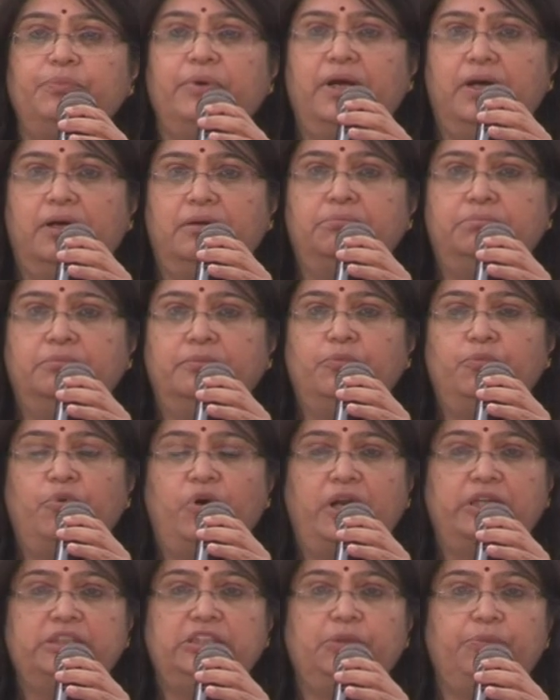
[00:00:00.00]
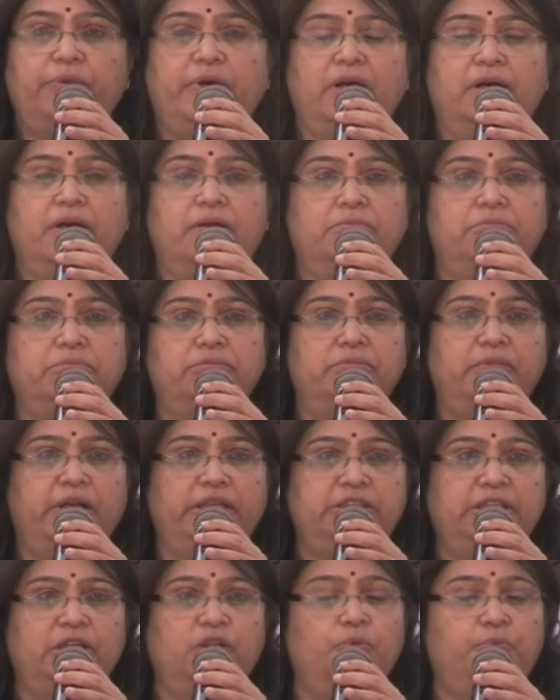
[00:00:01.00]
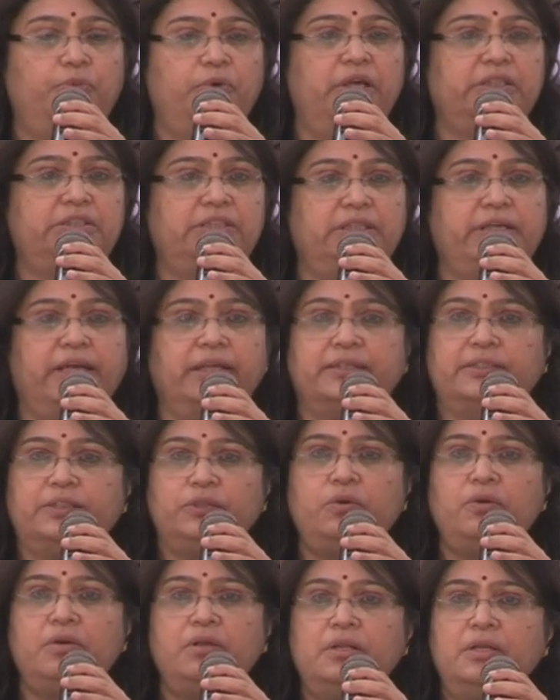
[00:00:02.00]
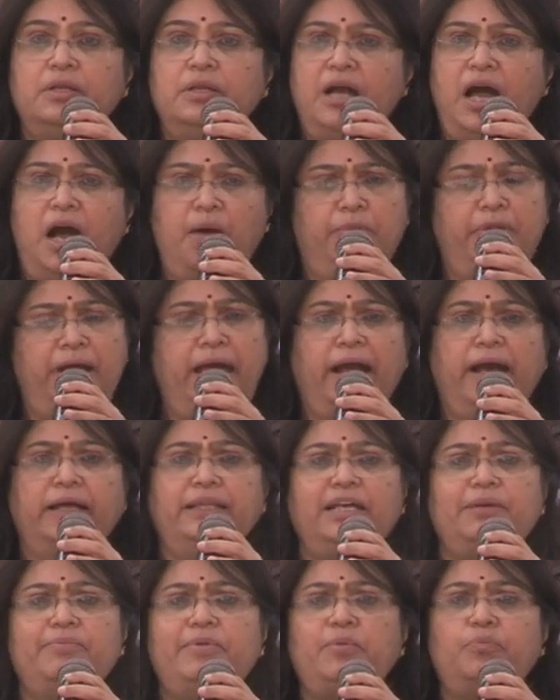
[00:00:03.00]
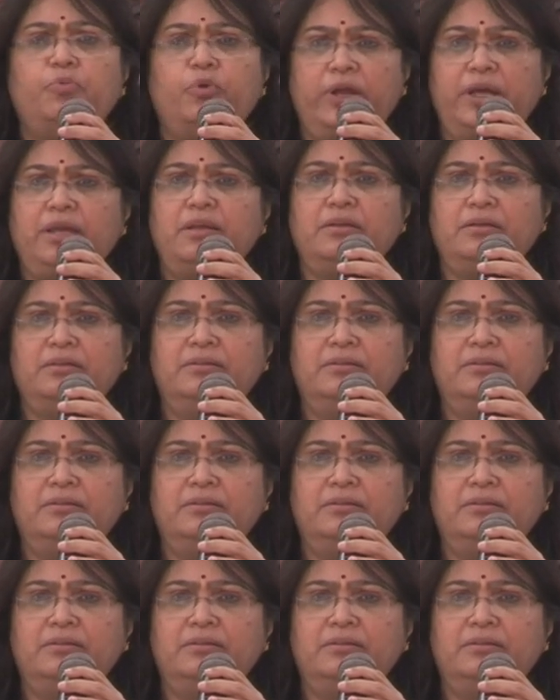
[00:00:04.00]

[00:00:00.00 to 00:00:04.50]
বা ফরাসি বা রাশিয়ান উপন্যাসের ক্ষেত্রেও আমরা একাধিকবার পড়ি